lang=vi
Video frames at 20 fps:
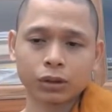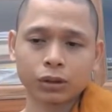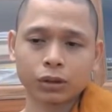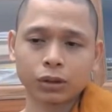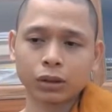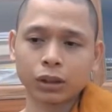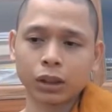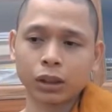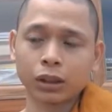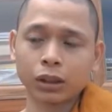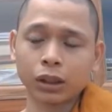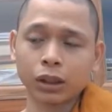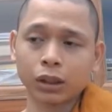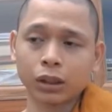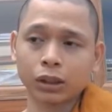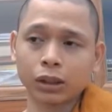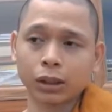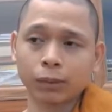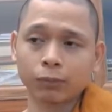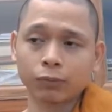nó chỉ chừng
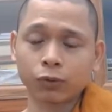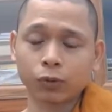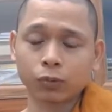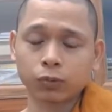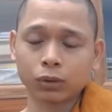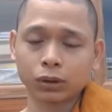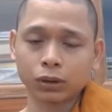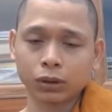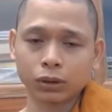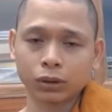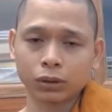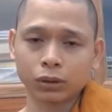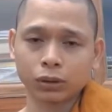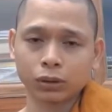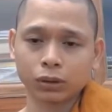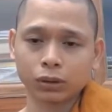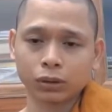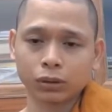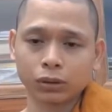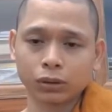có 5 phút thôi
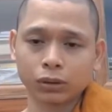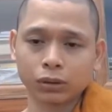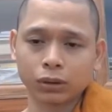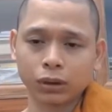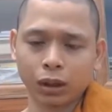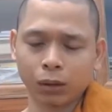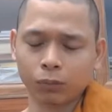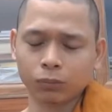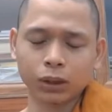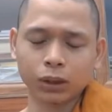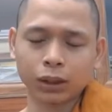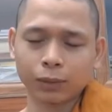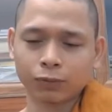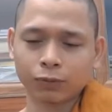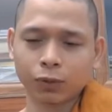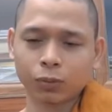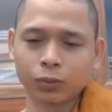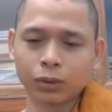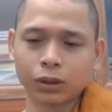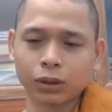không tới 5
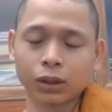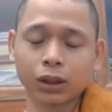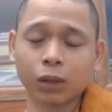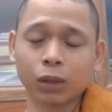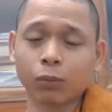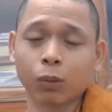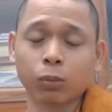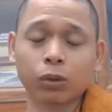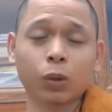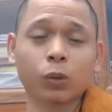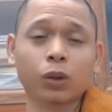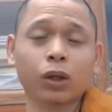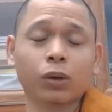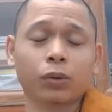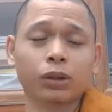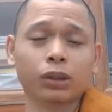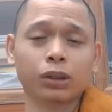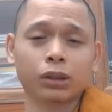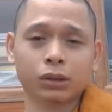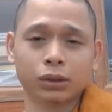phút nữa chỉ cần một câu nói